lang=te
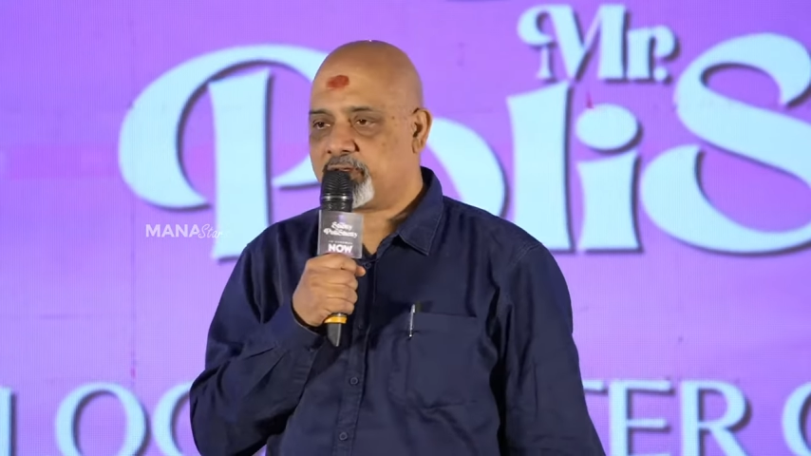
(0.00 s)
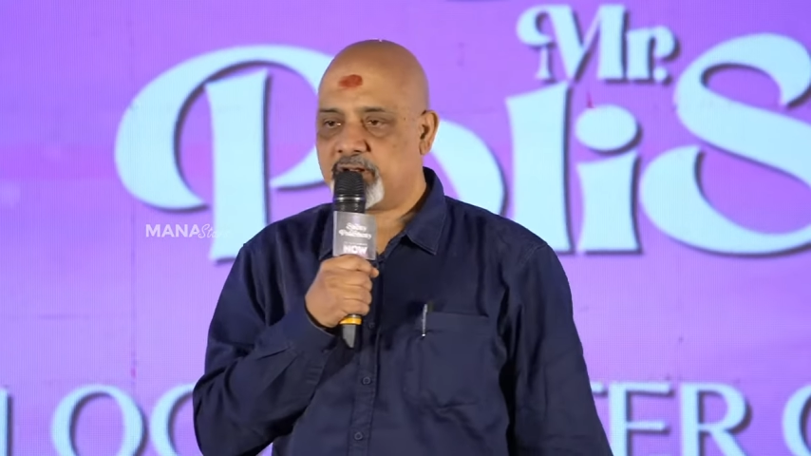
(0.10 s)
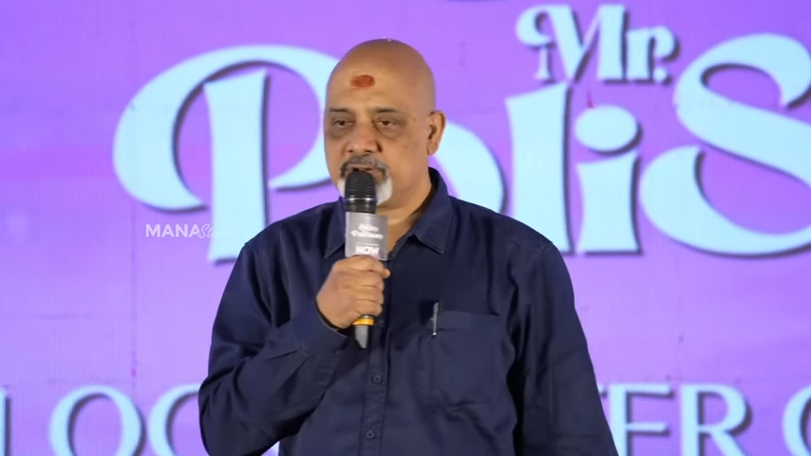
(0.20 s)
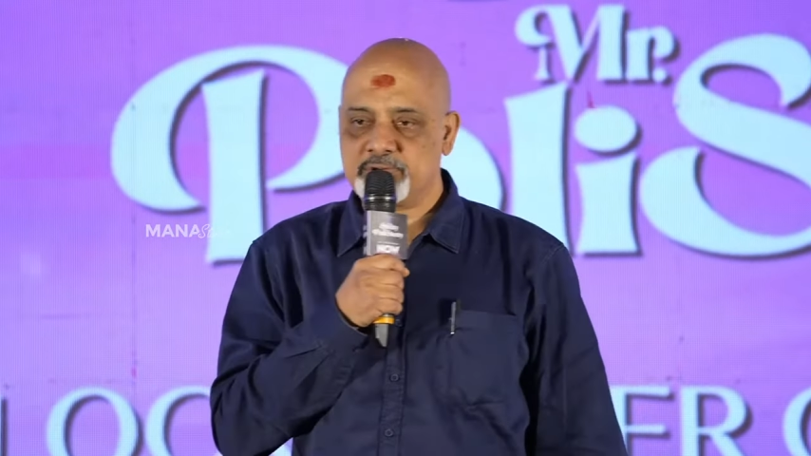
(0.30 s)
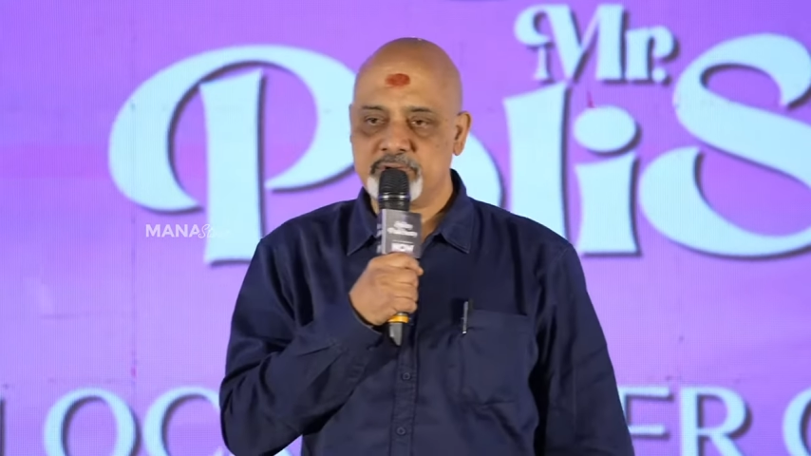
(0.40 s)

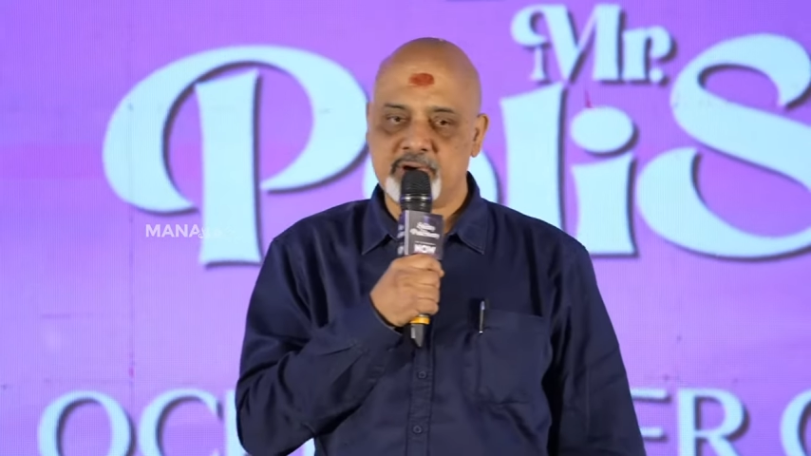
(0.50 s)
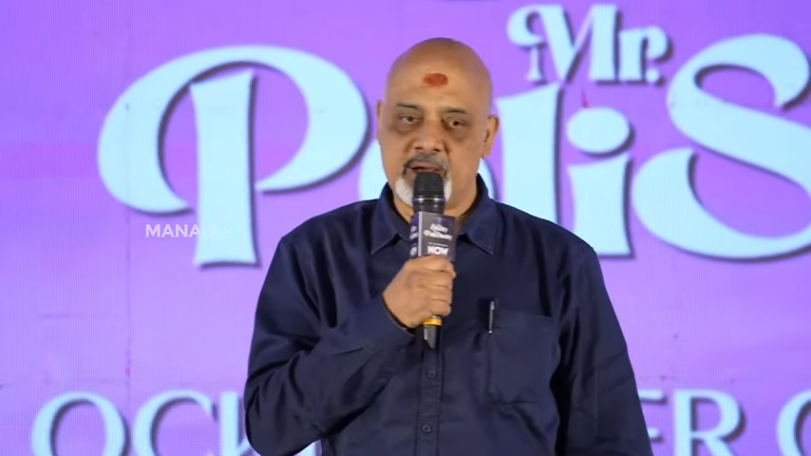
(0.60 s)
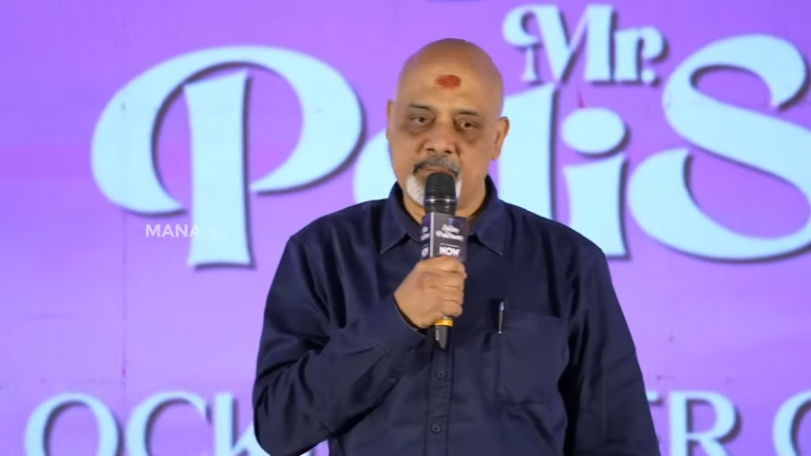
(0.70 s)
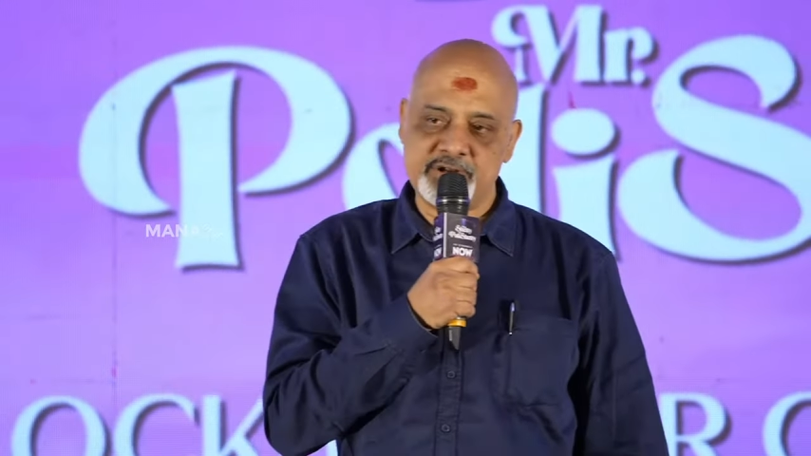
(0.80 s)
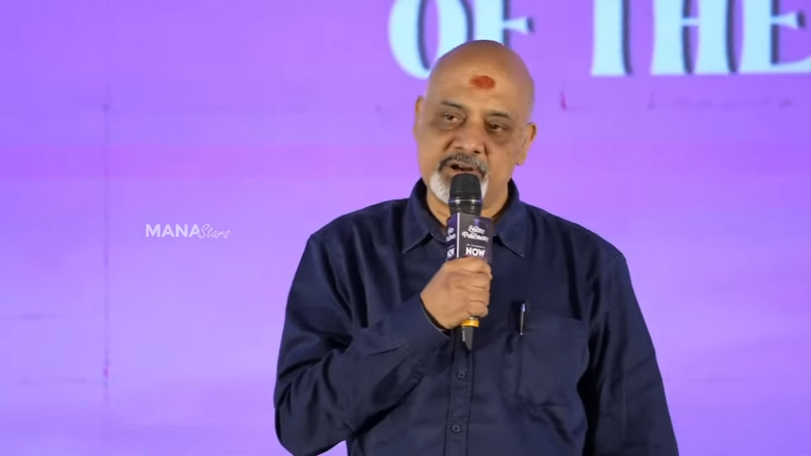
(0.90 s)
తెలుసు ఆ
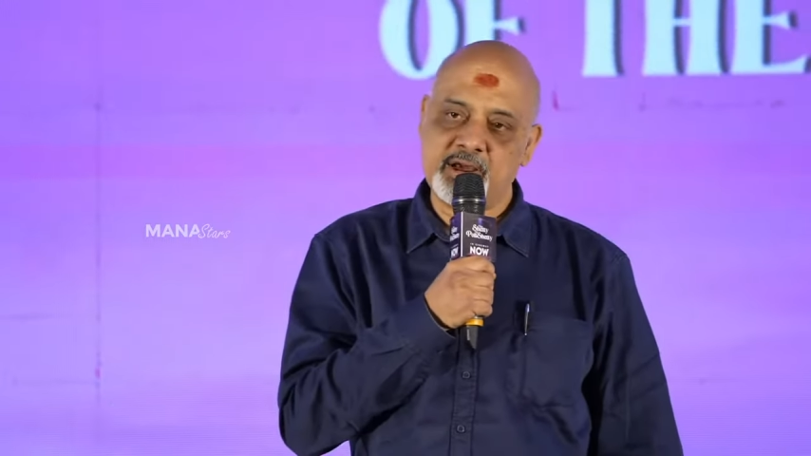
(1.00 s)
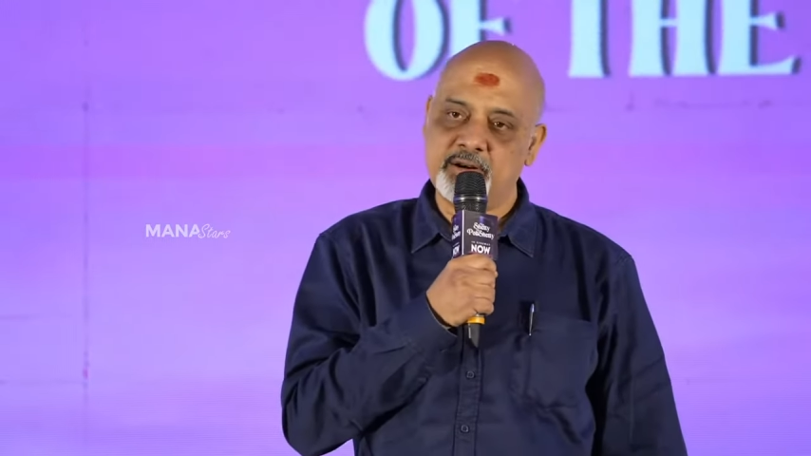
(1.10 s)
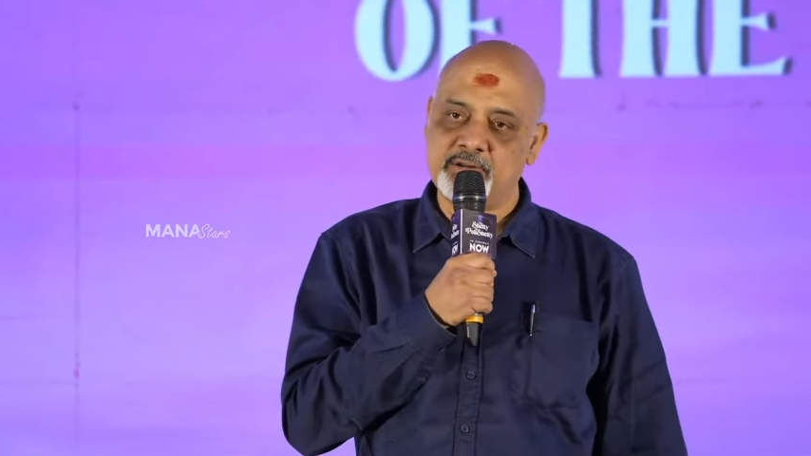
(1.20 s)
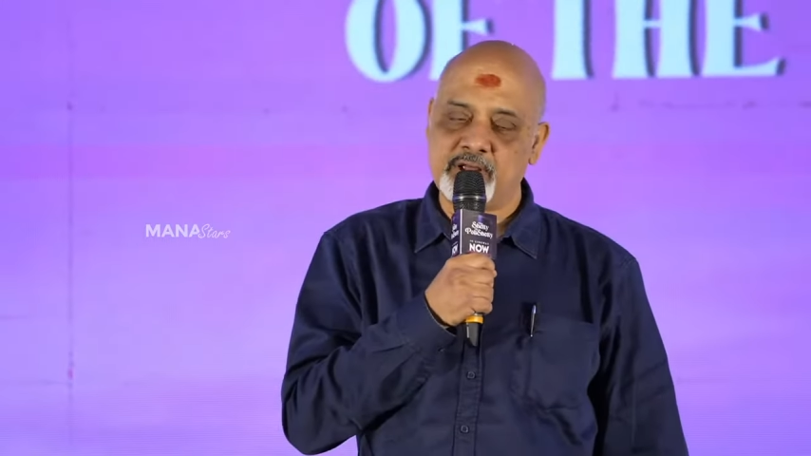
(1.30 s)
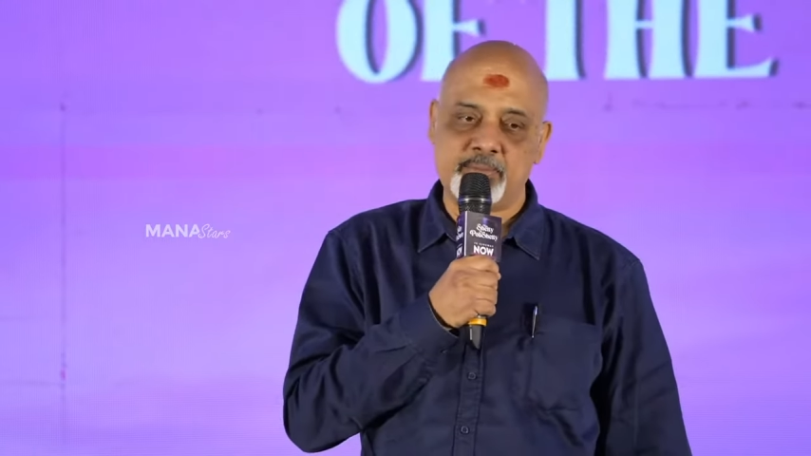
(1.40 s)
మధ్యకాలంలో తను